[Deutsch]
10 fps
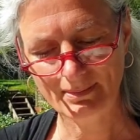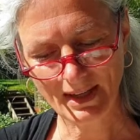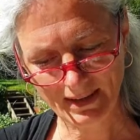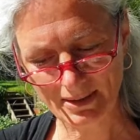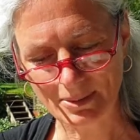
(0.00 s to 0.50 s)

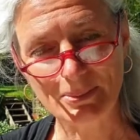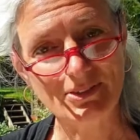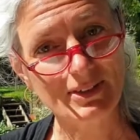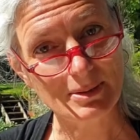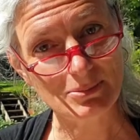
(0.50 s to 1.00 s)
Danke,
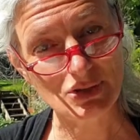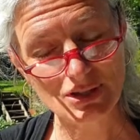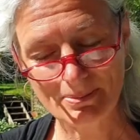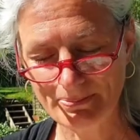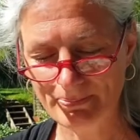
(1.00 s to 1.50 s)
Miss
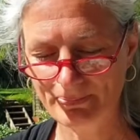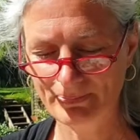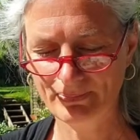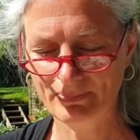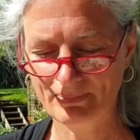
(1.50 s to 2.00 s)
Kimji.
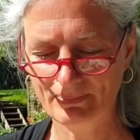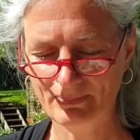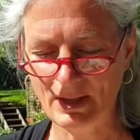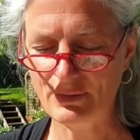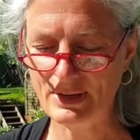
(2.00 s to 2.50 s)

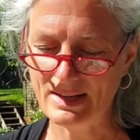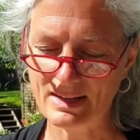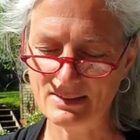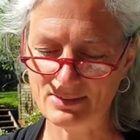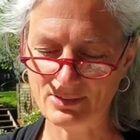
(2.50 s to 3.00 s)
Er
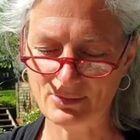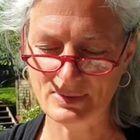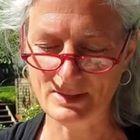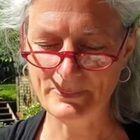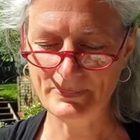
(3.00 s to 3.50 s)
verneigte sich
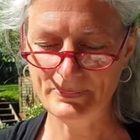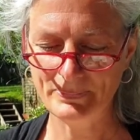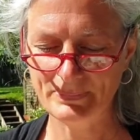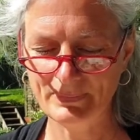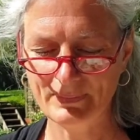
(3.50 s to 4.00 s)
wieder.
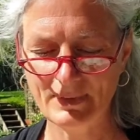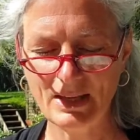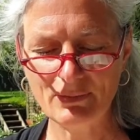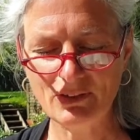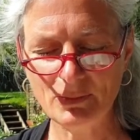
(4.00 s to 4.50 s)

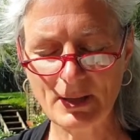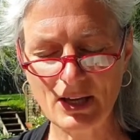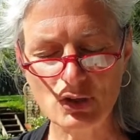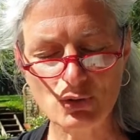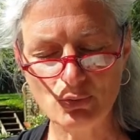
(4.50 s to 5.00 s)
Er wies mir
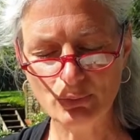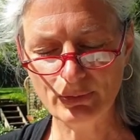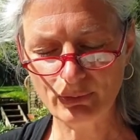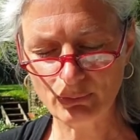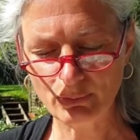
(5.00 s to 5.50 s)
einen
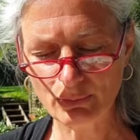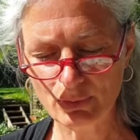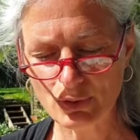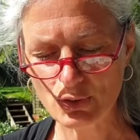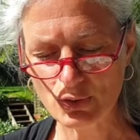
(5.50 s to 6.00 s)
Stuhl zu,
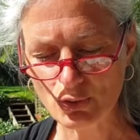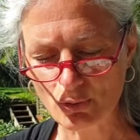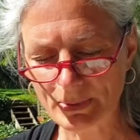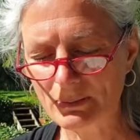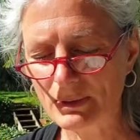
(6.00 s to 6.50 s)

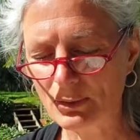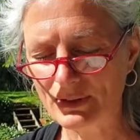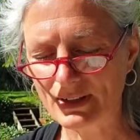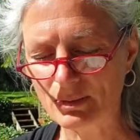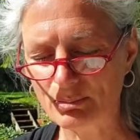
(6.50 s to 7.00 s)
schob ihn mir
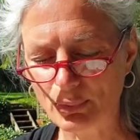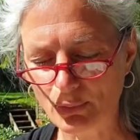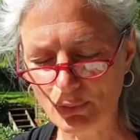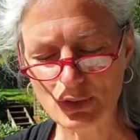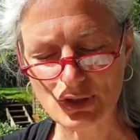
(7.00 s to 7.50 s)
unter den Po
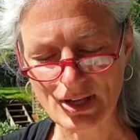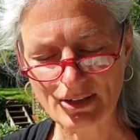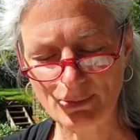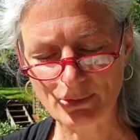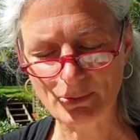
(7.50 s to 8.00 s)
und
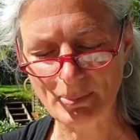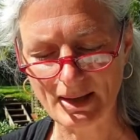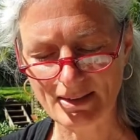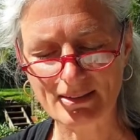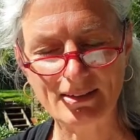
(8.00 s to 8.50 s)
schenkte uns
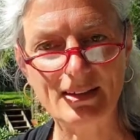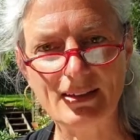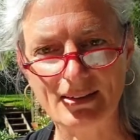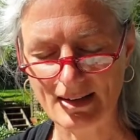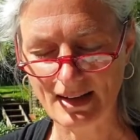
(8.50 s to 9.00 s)
beiden Tee
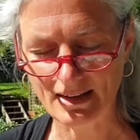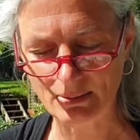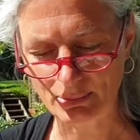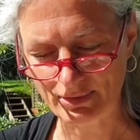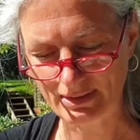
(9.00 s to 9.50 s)
in
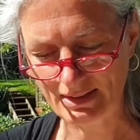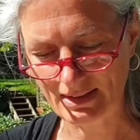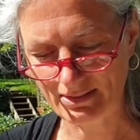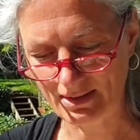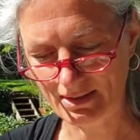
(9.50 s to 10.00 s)
kleine bunte
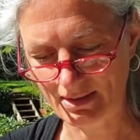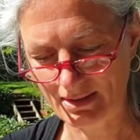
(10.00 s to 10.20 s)
Gläser.